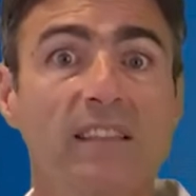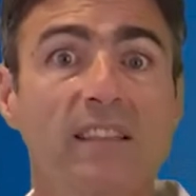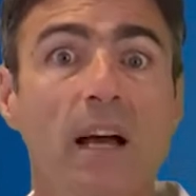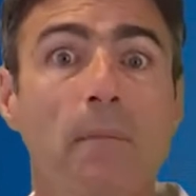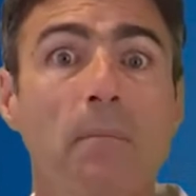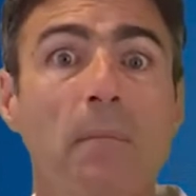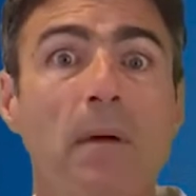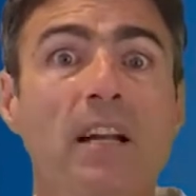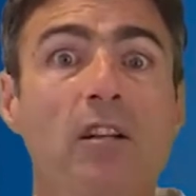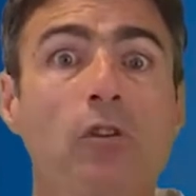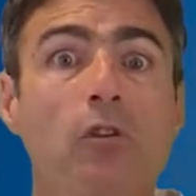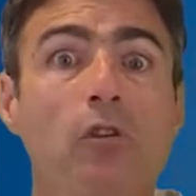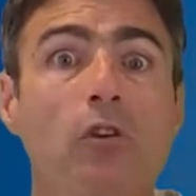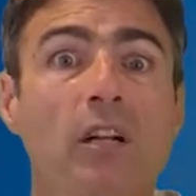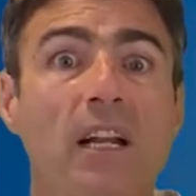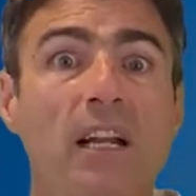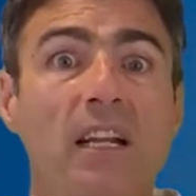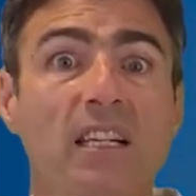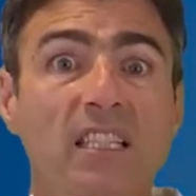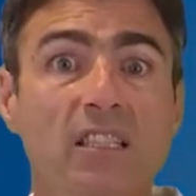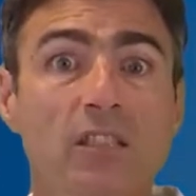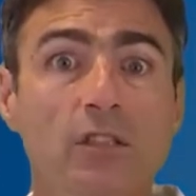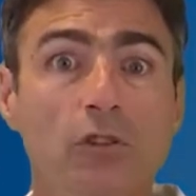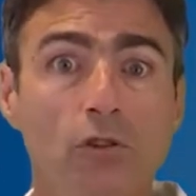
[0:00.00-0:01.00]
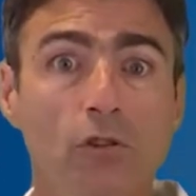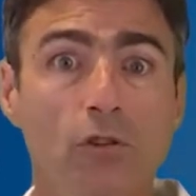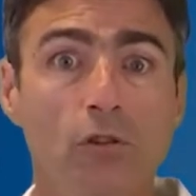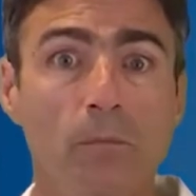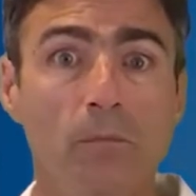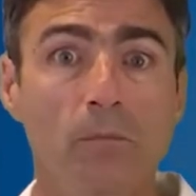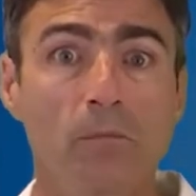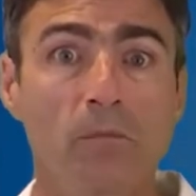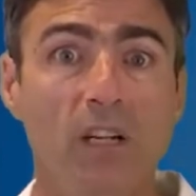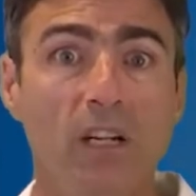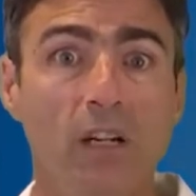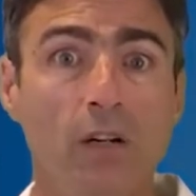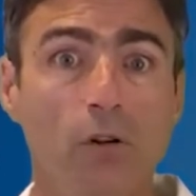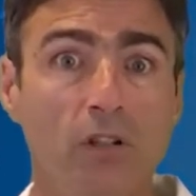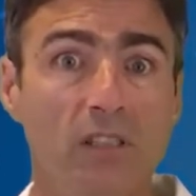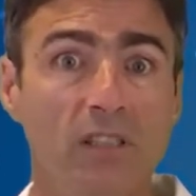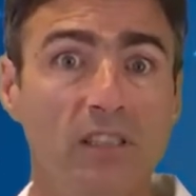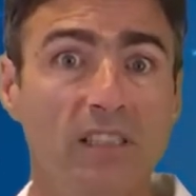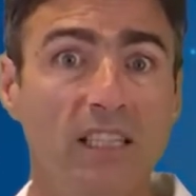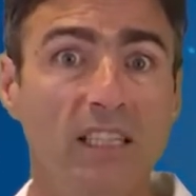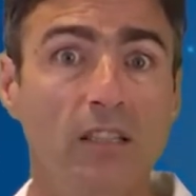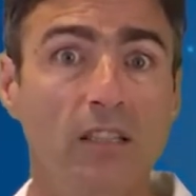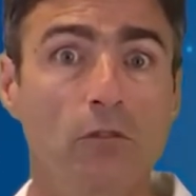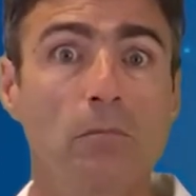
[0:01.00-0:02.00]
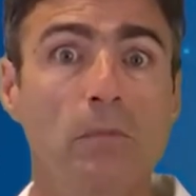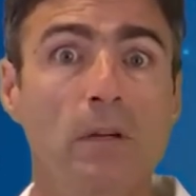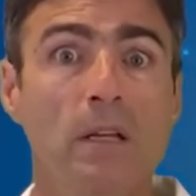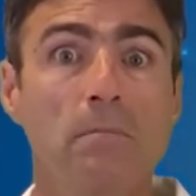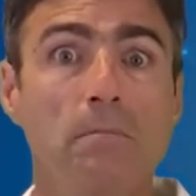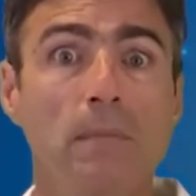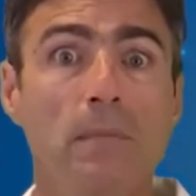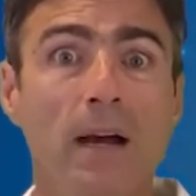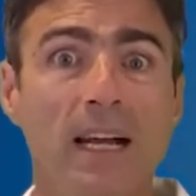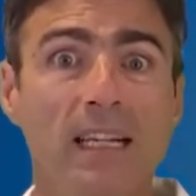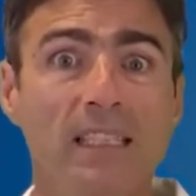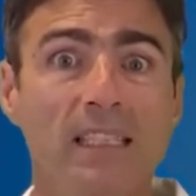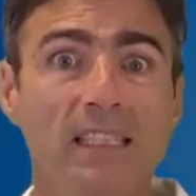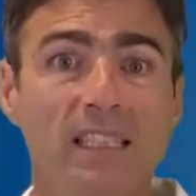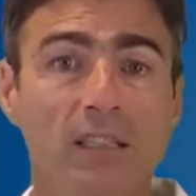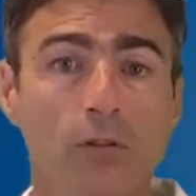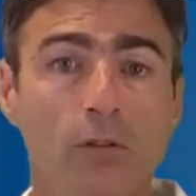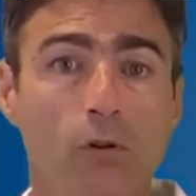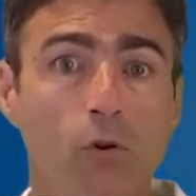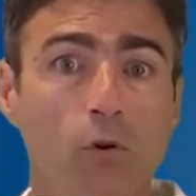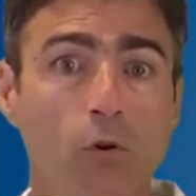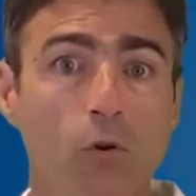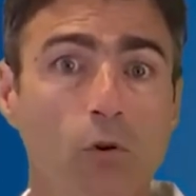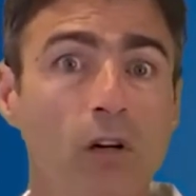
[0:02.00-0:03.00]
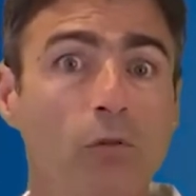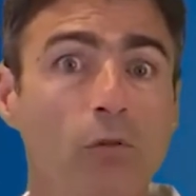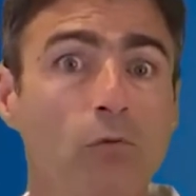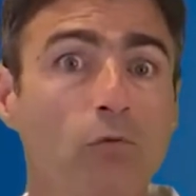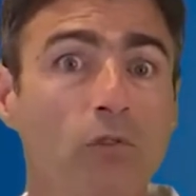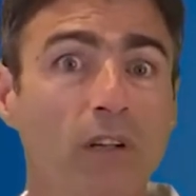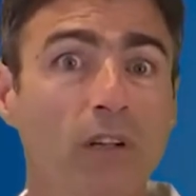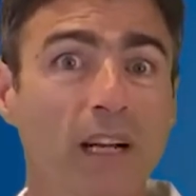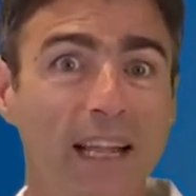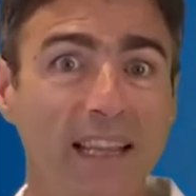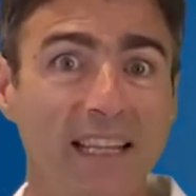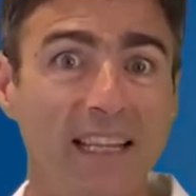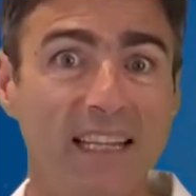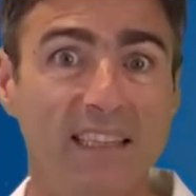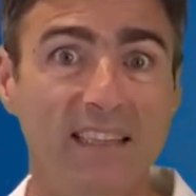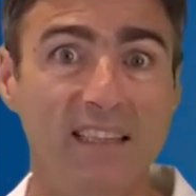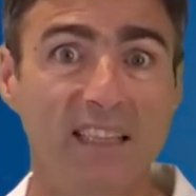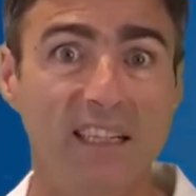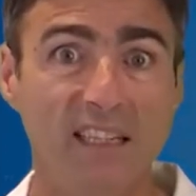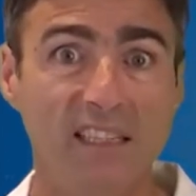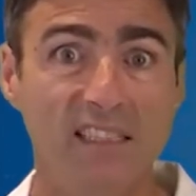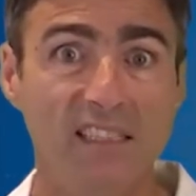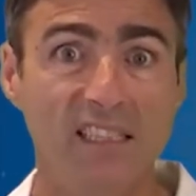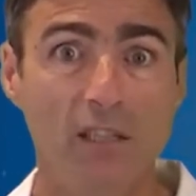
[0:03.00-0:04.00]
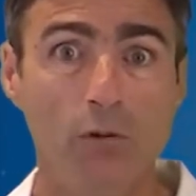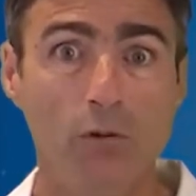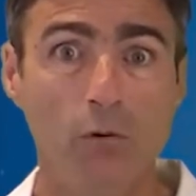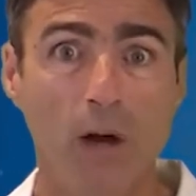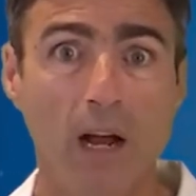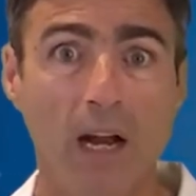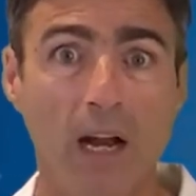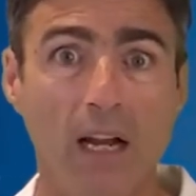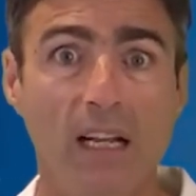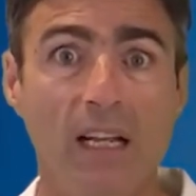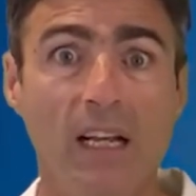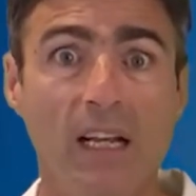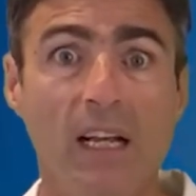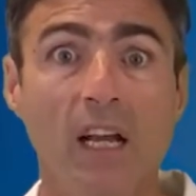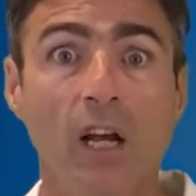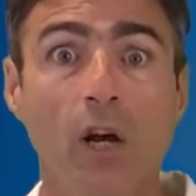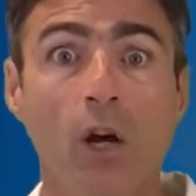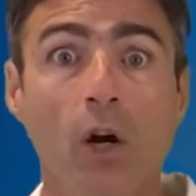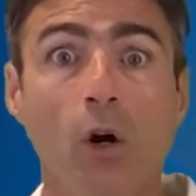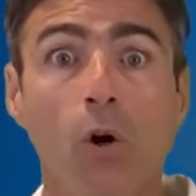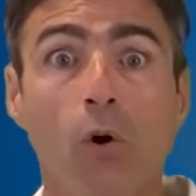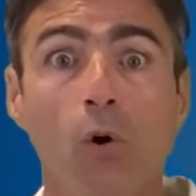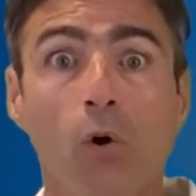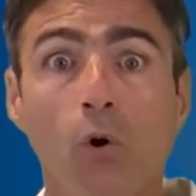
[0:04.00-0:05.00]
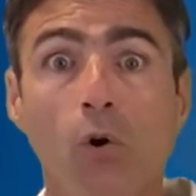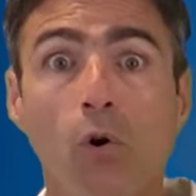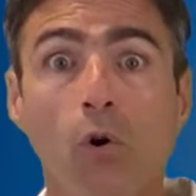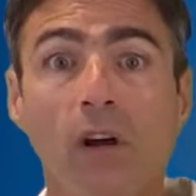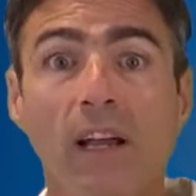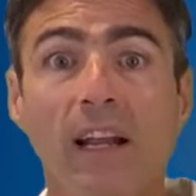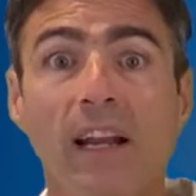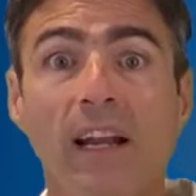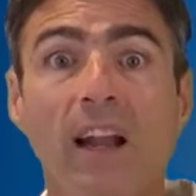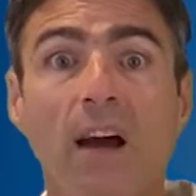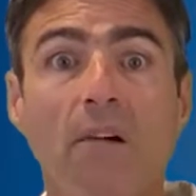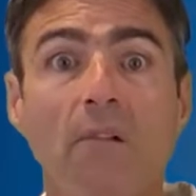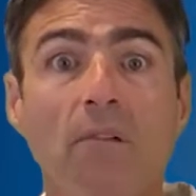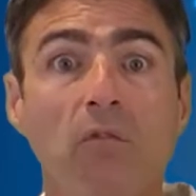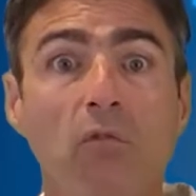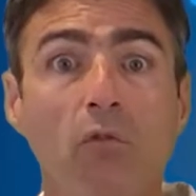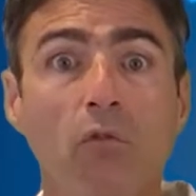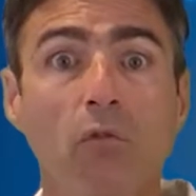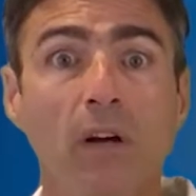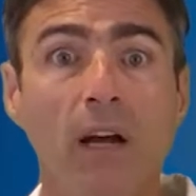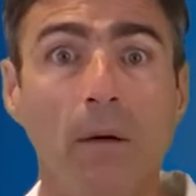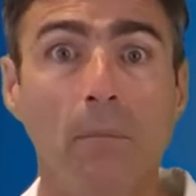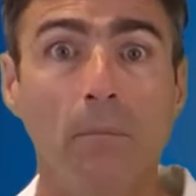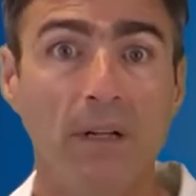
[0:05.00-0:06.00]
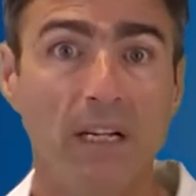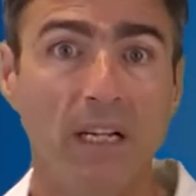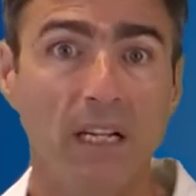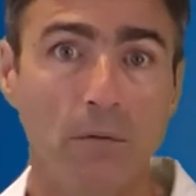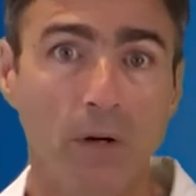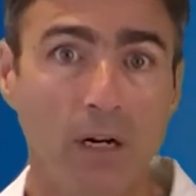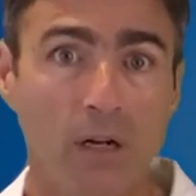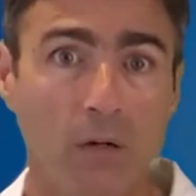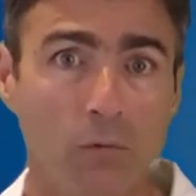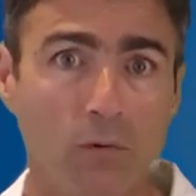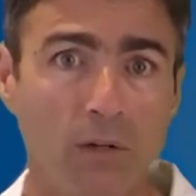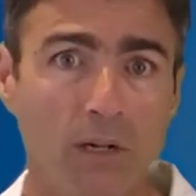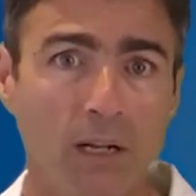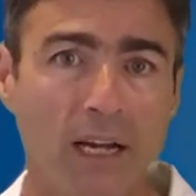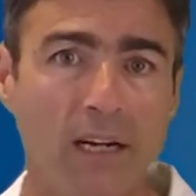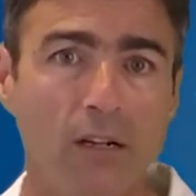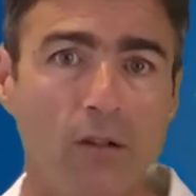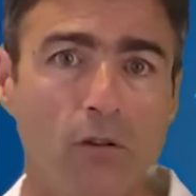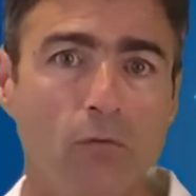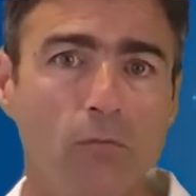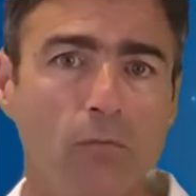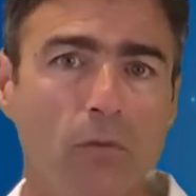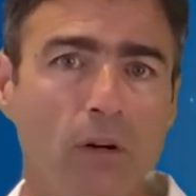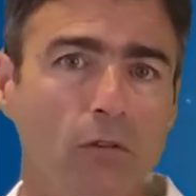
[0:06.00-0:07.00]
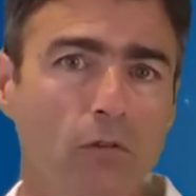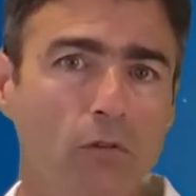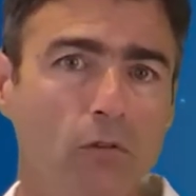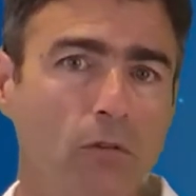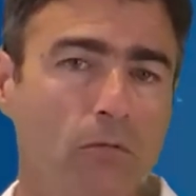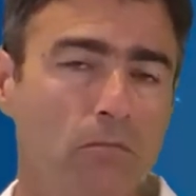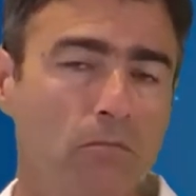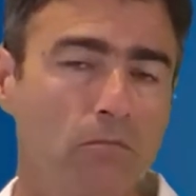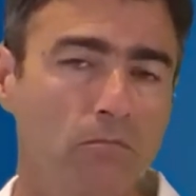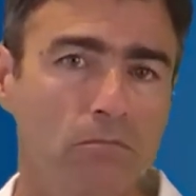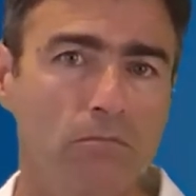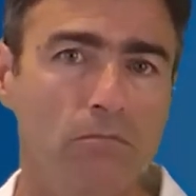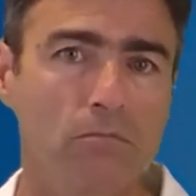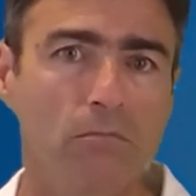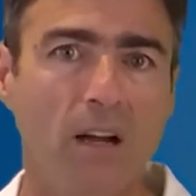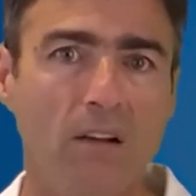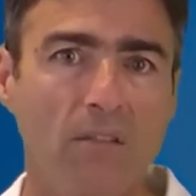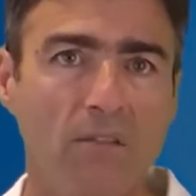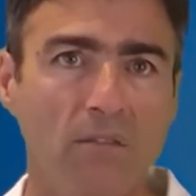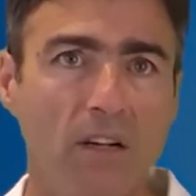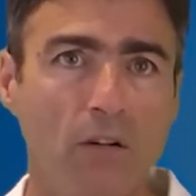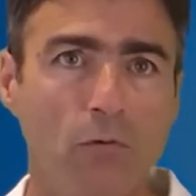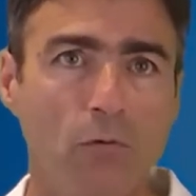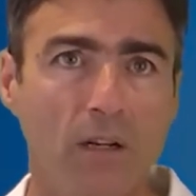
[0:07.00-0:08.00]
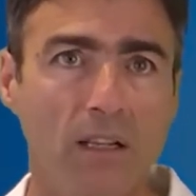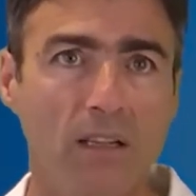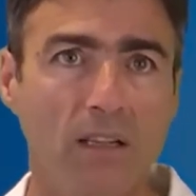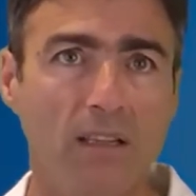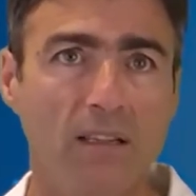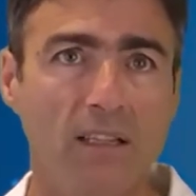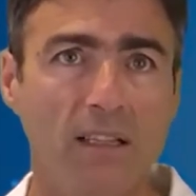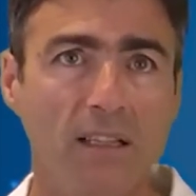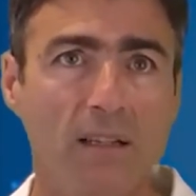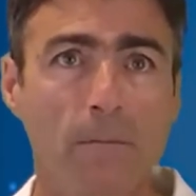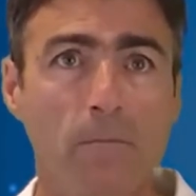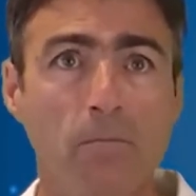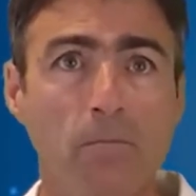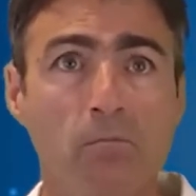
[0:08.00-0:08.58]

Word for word: tamaño del anillo, en lo que sería un mismatch o un gradiente residual, o en la fuga perivalvular como algo más frecuente.